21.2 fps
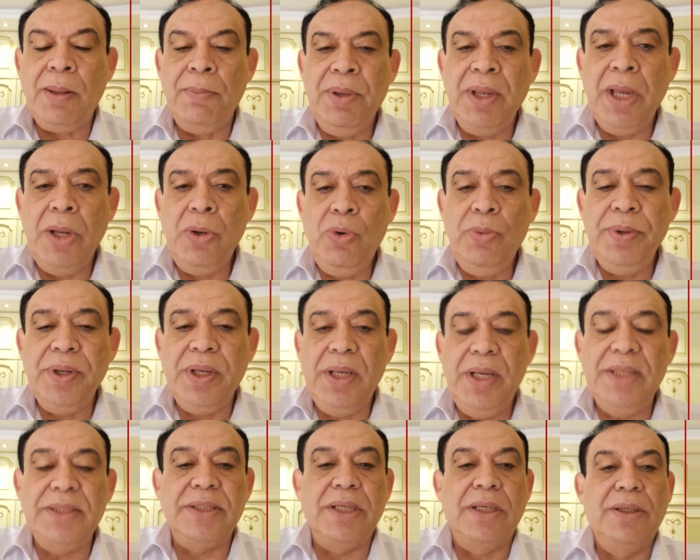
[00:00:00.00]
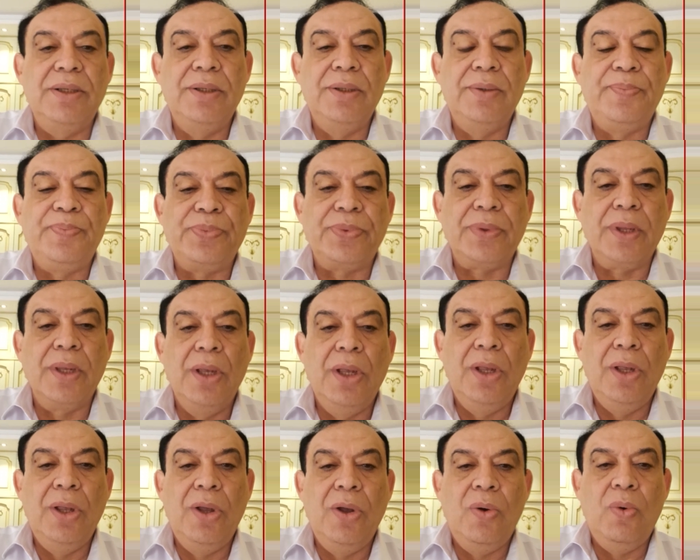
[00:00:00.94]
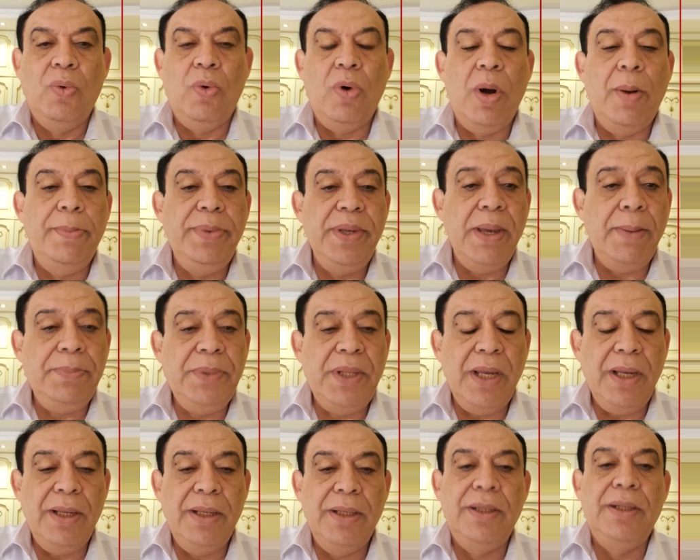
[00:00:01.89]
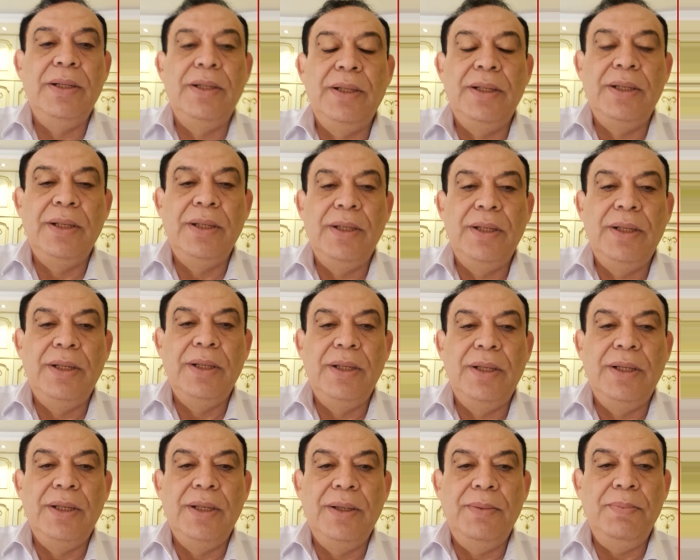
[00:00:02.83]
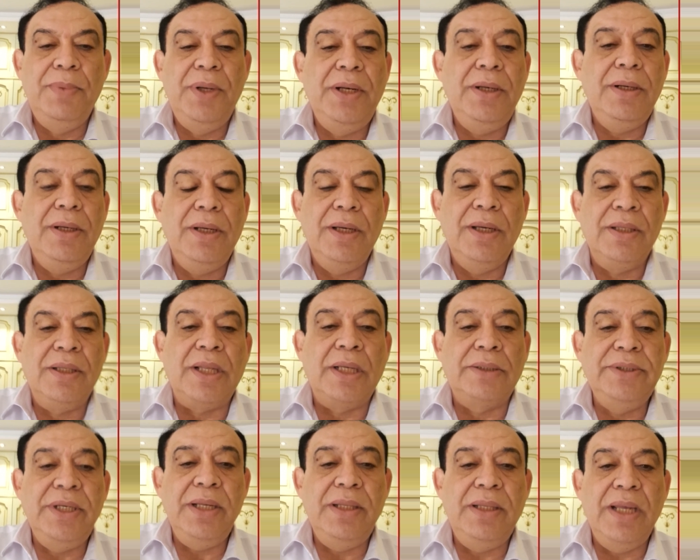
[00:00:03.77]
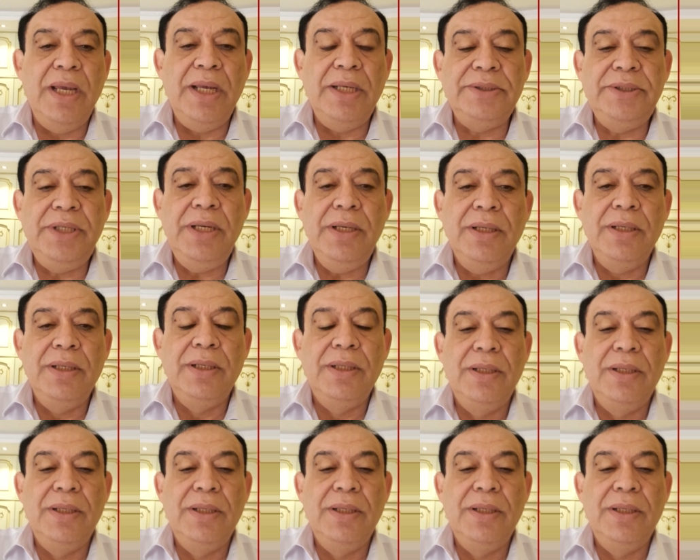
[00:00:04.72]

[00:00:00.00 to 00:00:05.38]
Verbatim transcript: بجنوب الجيزة وهو بيبدأ من طريق دائري